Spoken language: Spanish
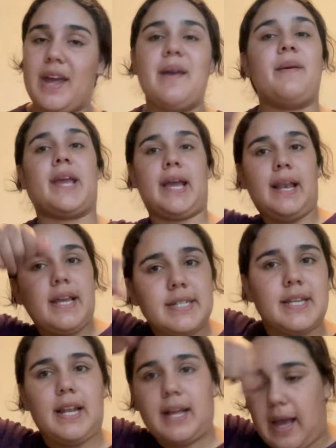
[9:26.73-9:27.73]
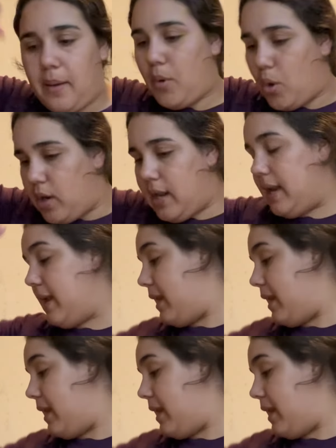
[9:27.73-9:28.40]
Ya ven que le eché el jabón a la